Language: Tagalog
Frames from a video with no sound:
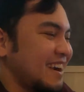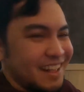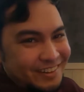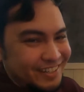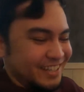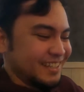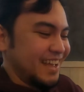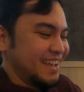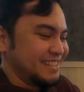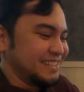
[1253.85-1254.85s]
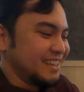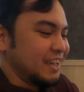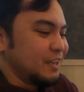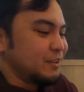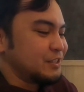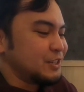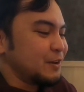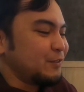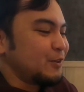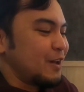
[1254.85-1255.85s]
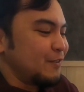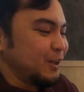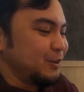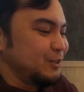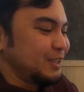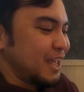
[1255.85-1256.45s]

Girl, read it guys. You deserve to have a good